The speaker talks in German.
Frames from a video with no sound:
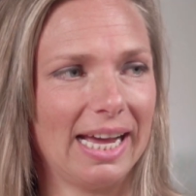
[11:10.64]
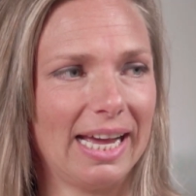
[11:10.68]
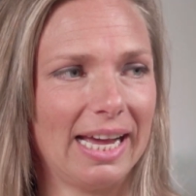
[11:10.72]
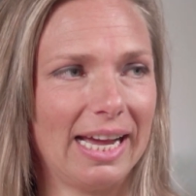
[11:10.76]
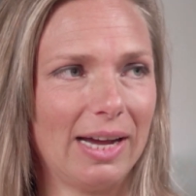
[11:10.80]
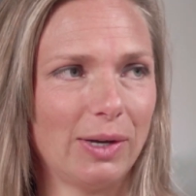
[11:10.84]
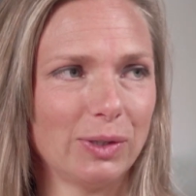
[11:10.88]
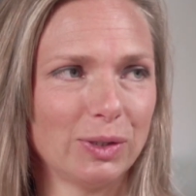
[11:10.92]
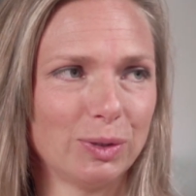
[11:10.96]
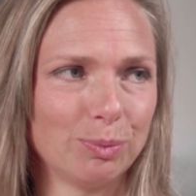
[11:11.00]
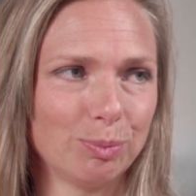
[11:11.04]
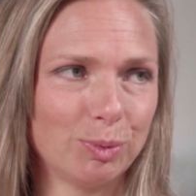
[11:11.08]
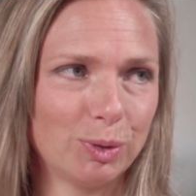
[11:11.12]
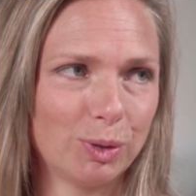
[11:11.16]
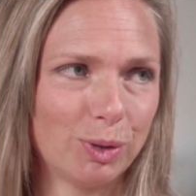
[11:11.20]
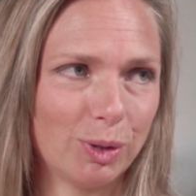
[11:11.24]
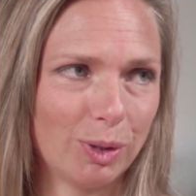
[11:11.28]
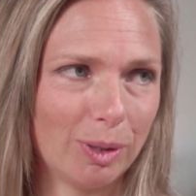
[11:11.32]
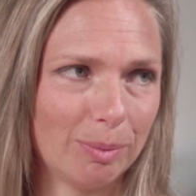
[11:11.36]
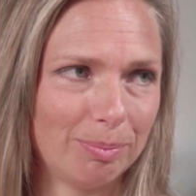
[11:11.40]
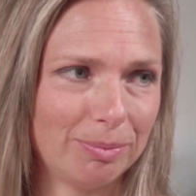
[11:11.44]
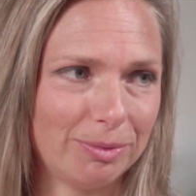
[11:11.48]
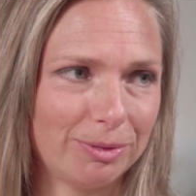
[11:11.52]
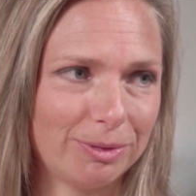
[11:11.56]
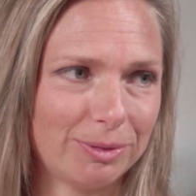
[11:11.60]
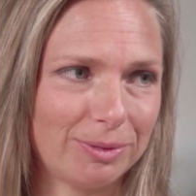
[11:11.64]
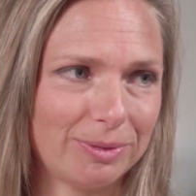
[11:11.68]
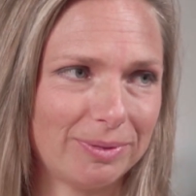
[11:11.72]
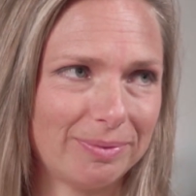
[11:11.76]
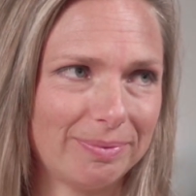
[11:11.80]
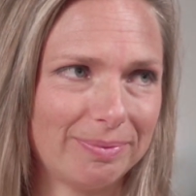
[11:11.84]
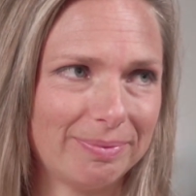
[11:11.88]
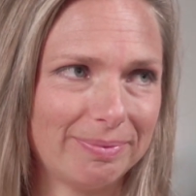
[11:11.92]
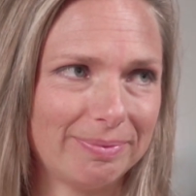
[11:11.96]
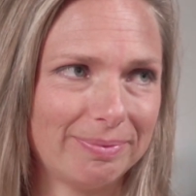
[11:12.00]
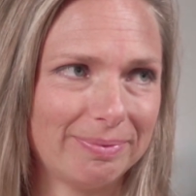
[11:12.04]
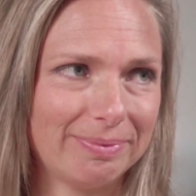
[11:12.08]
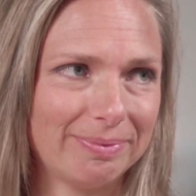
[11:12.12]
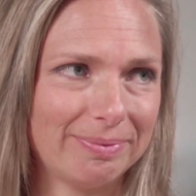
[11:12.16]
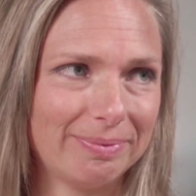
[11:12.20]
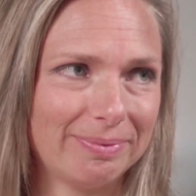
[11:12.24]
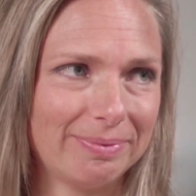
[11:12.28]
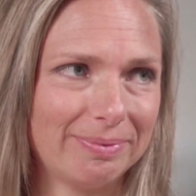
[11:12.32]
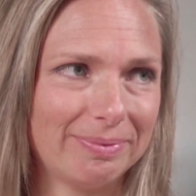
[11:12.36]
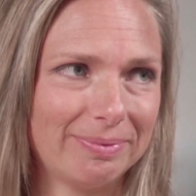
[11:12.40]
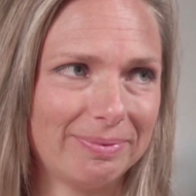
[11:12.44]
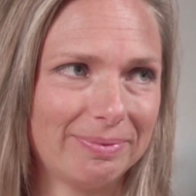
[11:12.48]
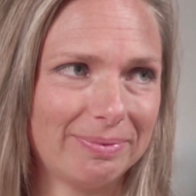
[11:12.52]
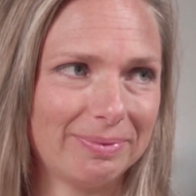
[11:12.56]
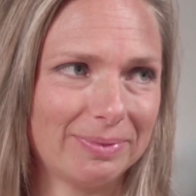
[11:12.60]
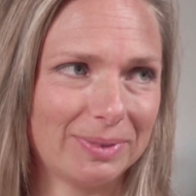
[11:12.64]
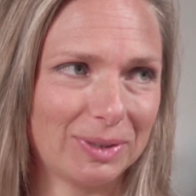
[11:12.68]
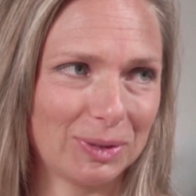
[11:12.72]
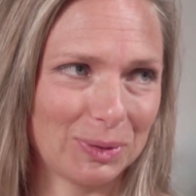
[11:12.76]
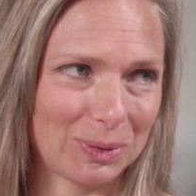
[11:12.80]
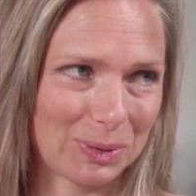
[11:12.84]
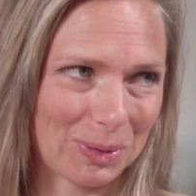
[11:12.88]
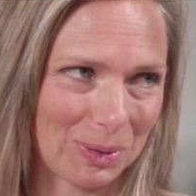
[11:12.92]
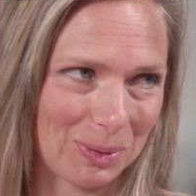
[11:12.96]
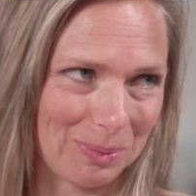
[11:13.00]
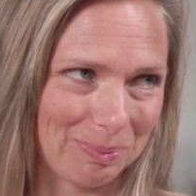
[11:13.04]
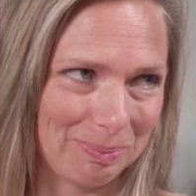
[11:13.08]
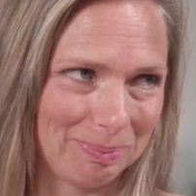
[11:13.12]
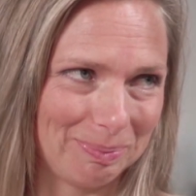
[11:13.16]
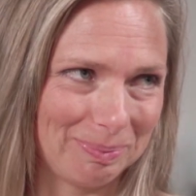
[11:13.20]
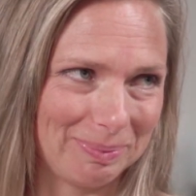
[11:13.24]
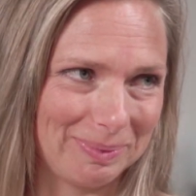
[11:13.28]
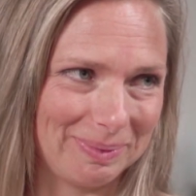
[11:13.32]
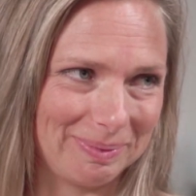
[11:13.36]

Aus dem Kopf mhm. zu kommen